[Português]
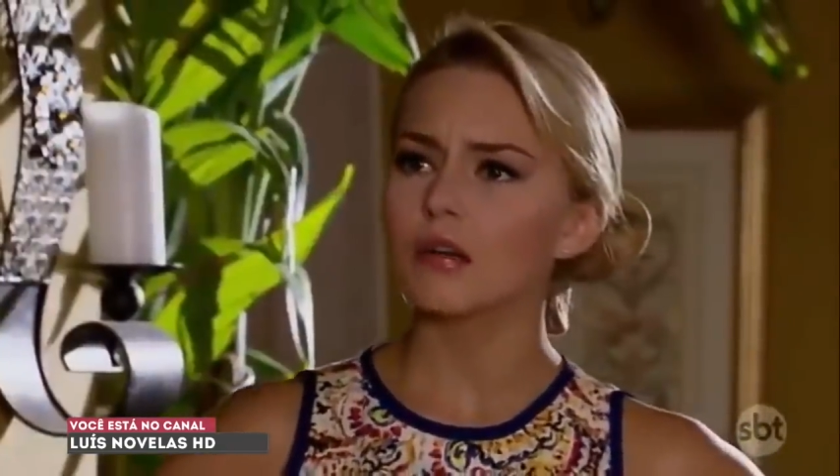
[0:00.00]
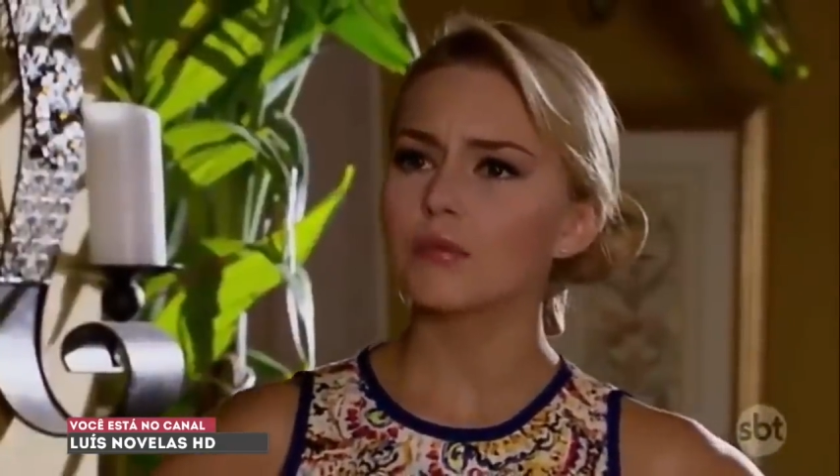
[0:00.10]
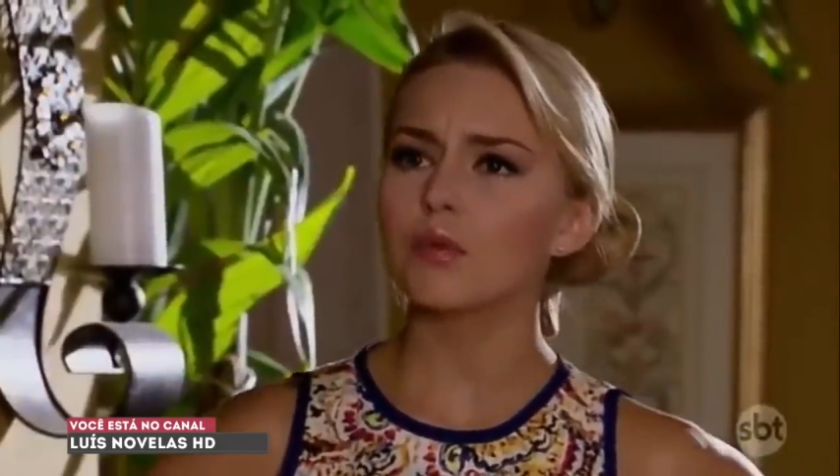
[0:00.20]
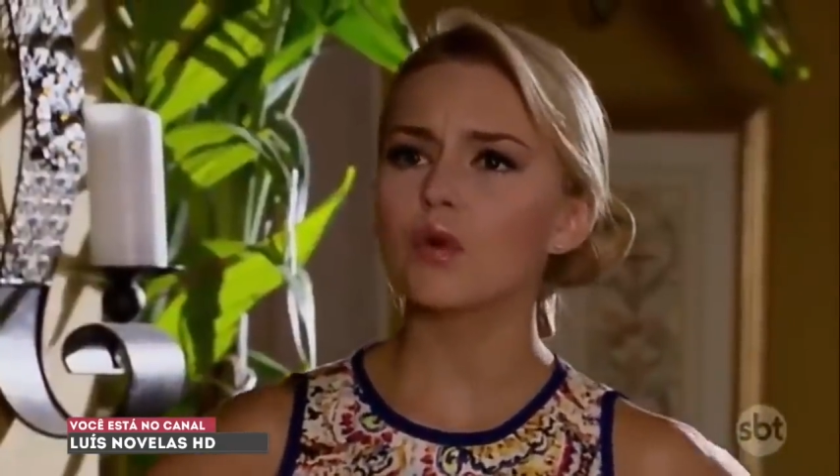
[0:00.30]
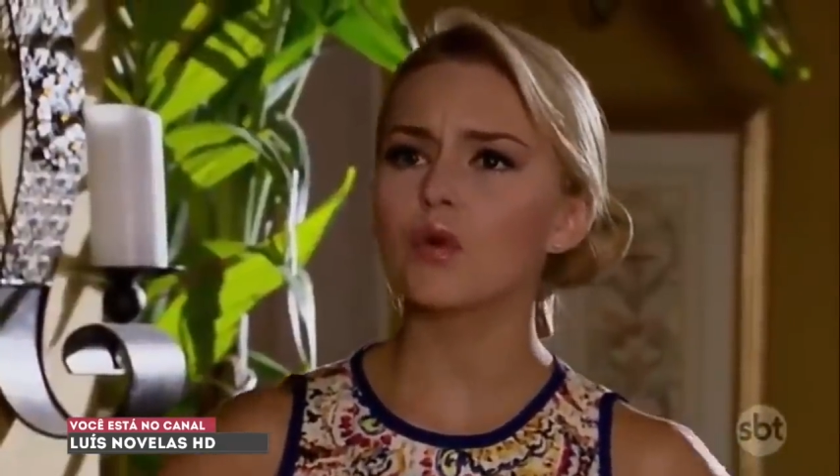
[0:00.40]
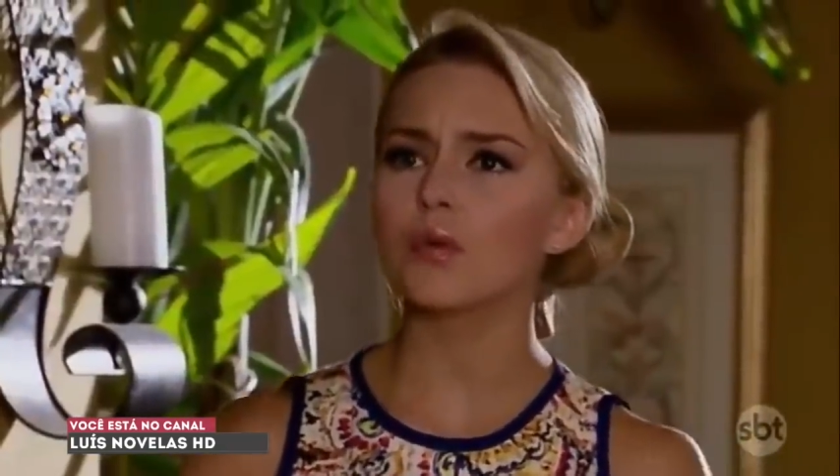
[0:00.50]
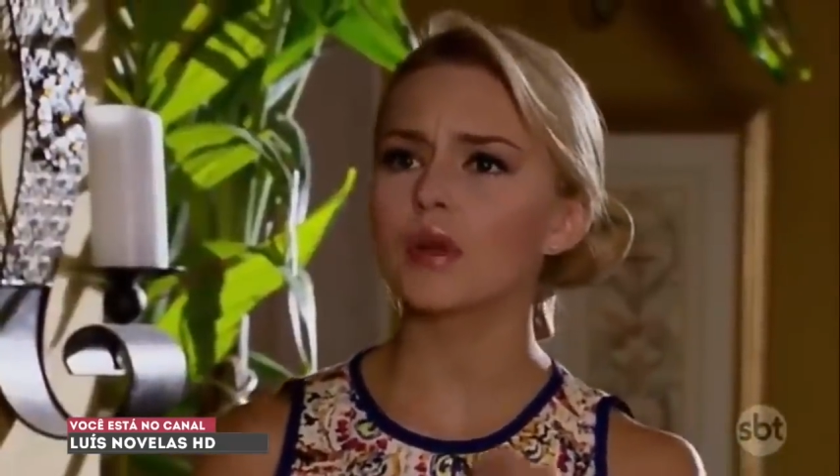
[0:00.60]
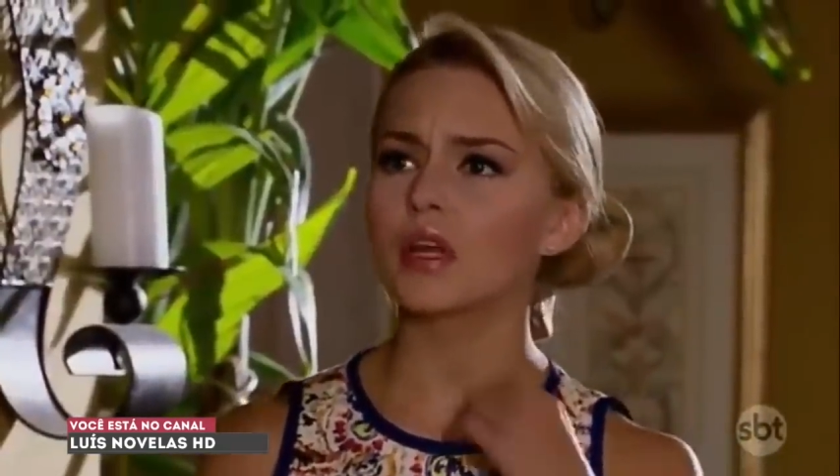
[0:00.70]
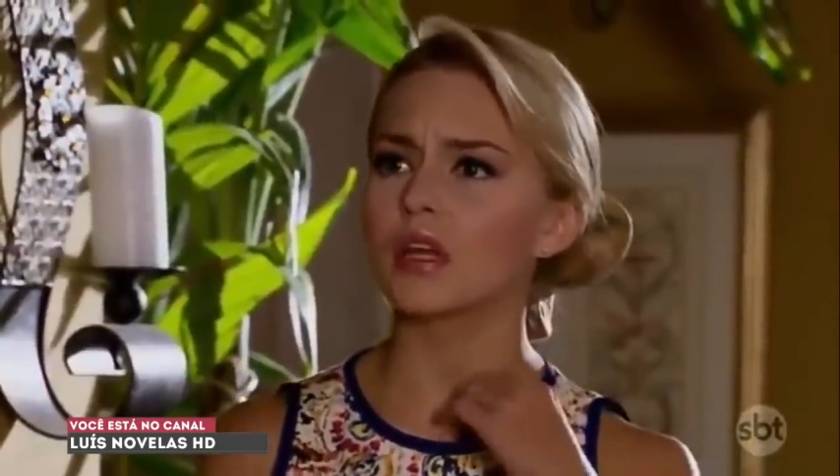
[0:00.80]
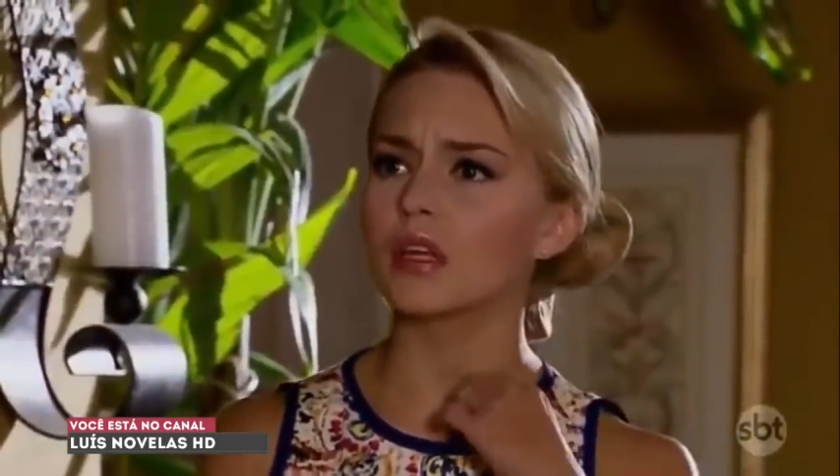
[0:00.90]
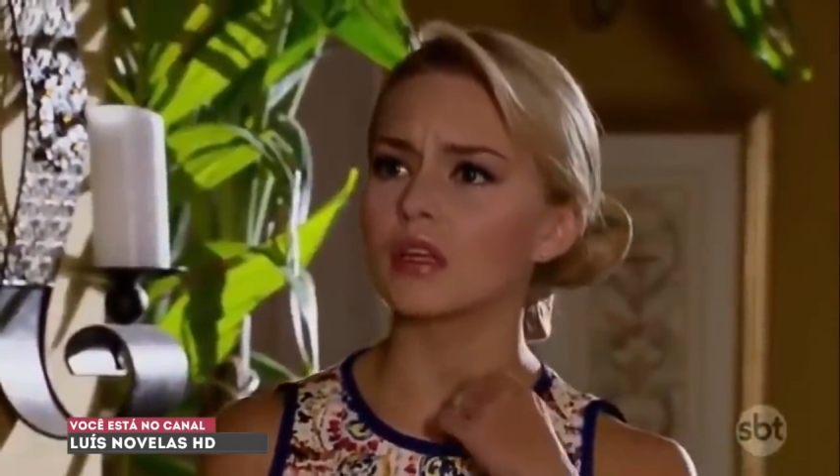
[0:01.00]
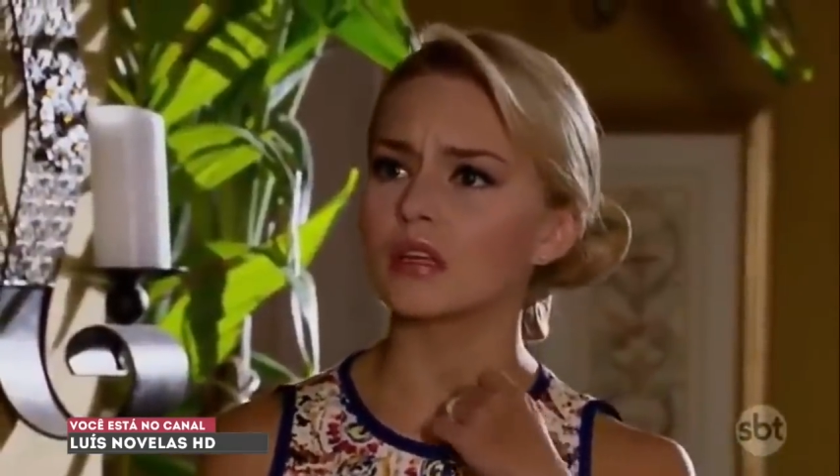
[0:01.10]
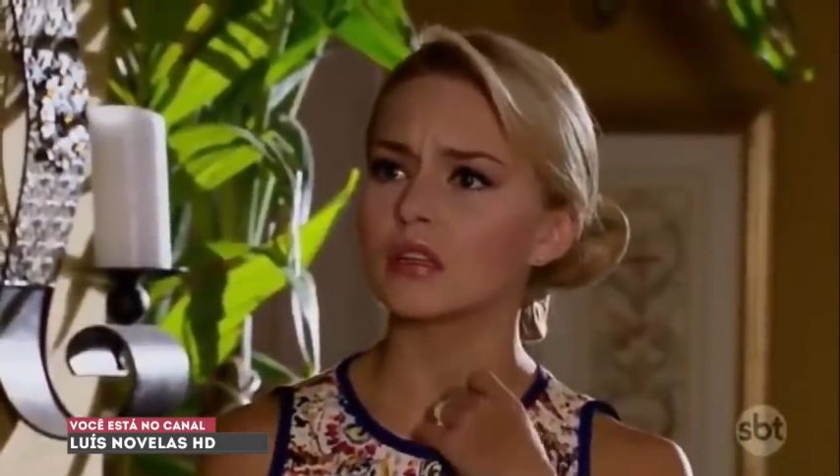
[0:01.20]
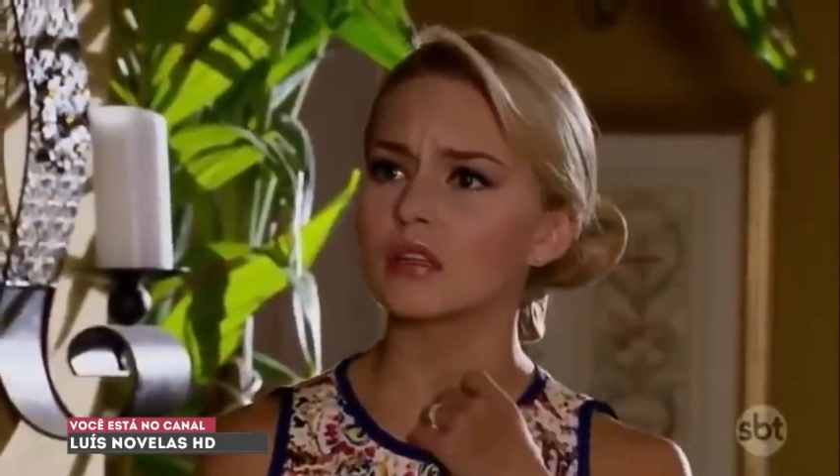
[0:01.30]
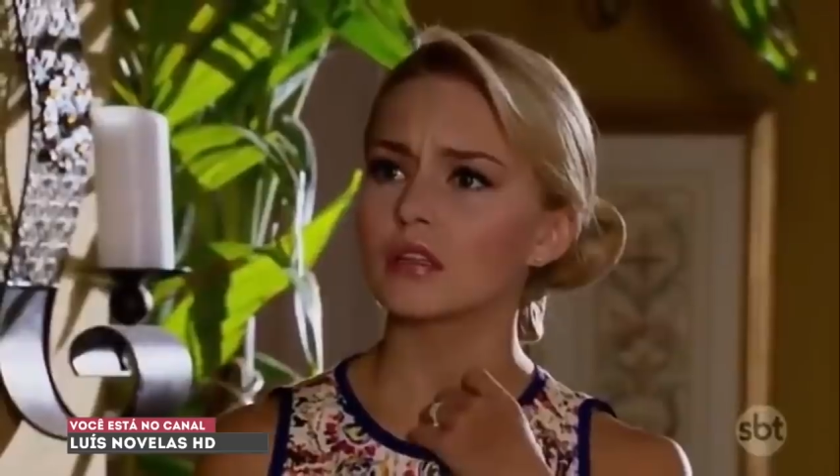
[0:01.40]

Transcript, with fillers: Coitadinha dela.